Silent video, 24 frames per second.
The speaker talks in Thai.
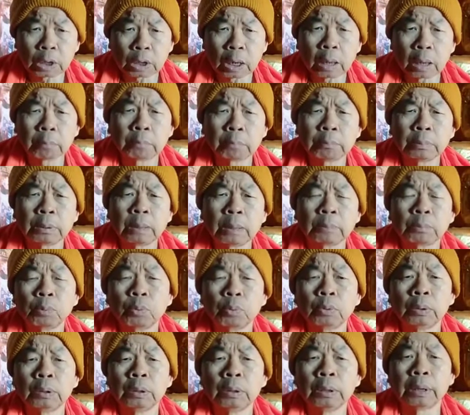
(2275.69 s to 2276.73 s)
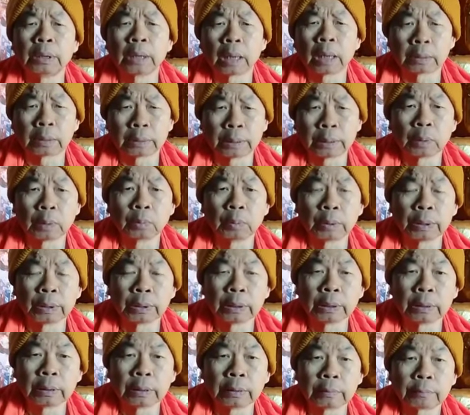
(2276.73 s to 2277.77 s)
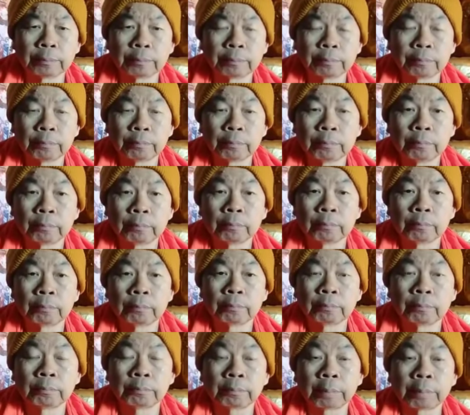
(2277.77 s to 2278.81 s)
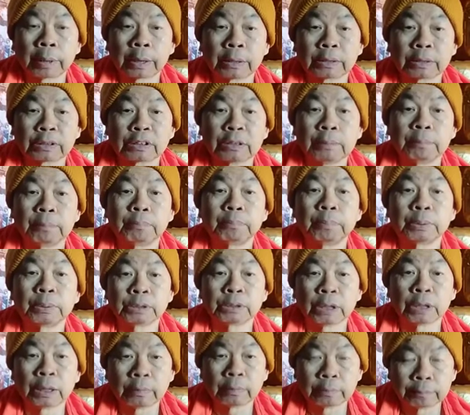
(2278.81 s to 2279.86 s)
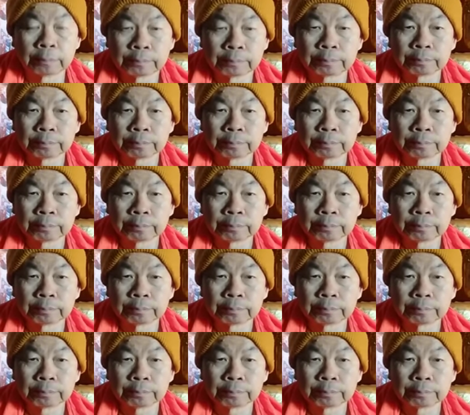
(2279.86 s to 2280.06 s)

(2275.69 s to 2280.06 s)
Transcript: ทำเพื่อผู้อื่นอย่างเดียวเลยทีนี้แปดสิบเปอร์เซ็นต์